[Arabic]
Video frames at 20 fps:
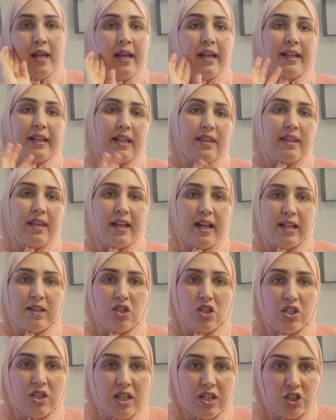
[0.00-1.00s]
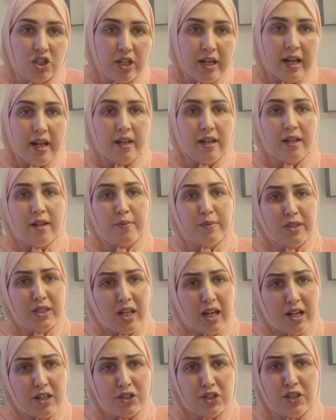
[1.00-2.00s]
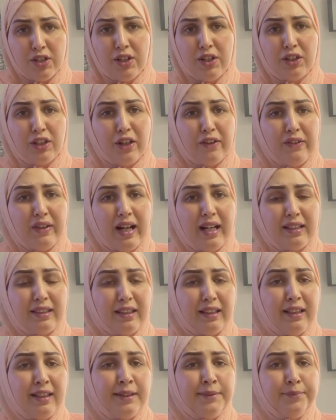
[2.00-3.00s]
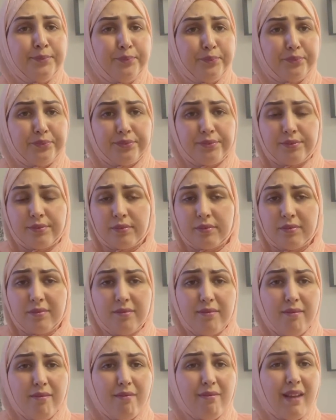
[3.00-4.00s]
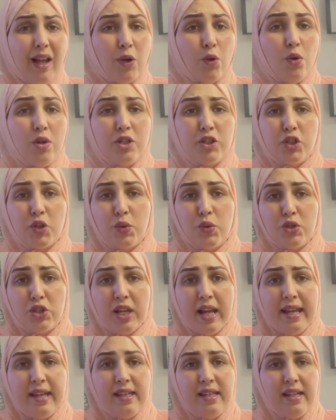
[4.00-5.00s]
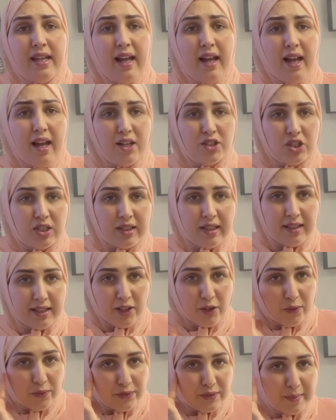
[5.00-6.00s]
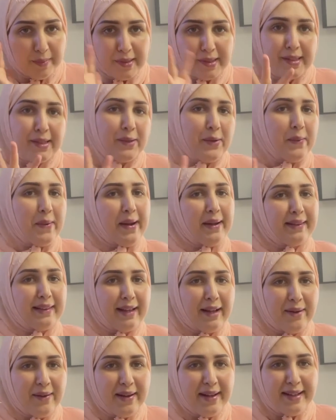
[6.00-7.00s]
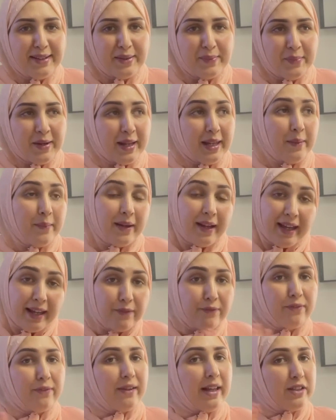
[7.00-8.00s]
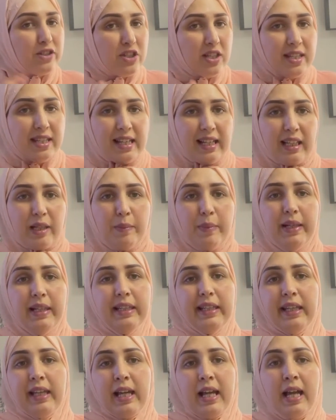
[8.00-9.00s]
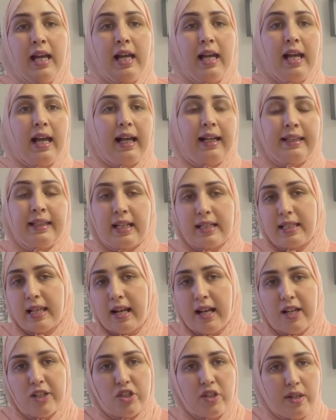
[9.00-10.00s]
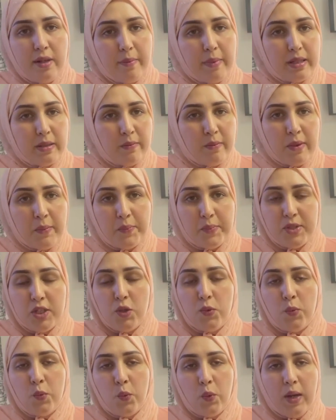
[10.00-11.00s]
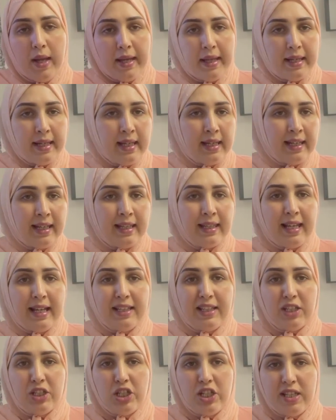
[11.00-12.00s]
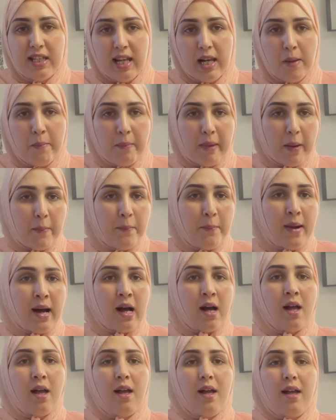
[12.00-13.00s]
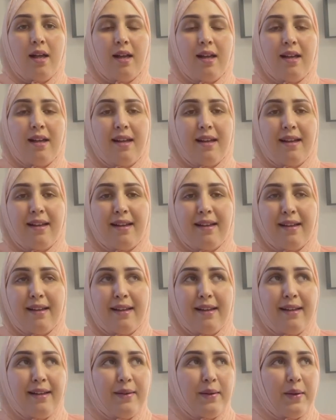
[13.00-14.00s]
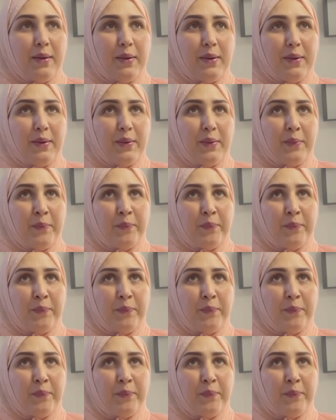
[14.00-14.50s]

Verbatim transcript: كدير هادشي ديال جلالات تكاشط قفاطن كلشي كلشي اي حاجه طاحت لكم الدماغ ديالكم راه تلقاوها عند مريم غير في هادشي ديال البلدي عندها صراحه جلبات البتين واعرين عندها داكشي ديال المرمه آه،